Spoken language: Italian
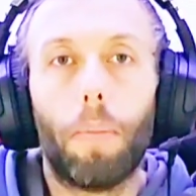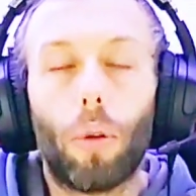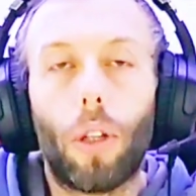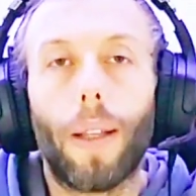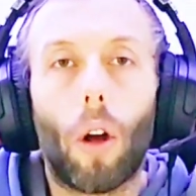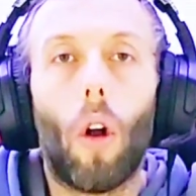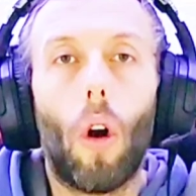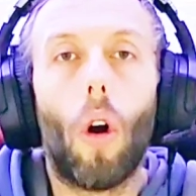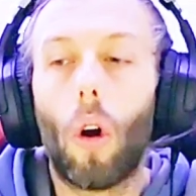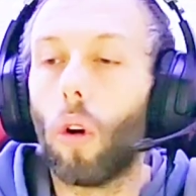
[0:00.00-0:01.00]
buttate
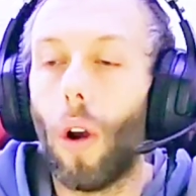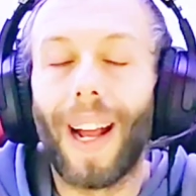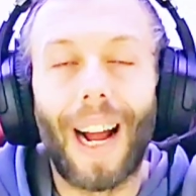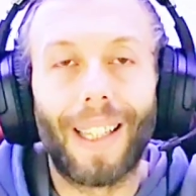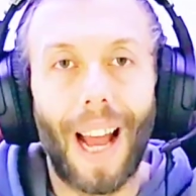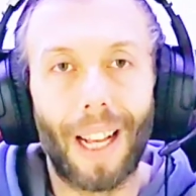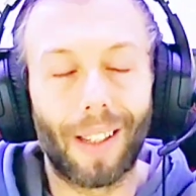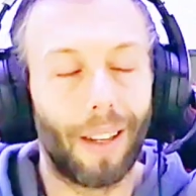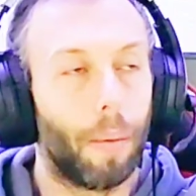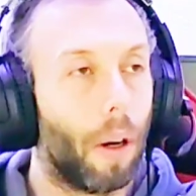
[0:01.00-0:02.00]
co- con le
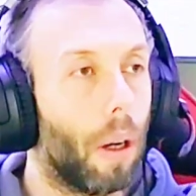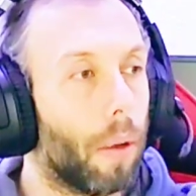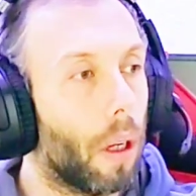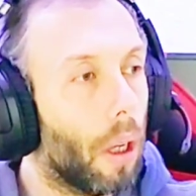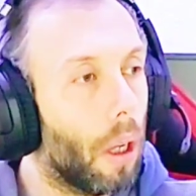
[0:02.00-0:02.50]
canestre proprio.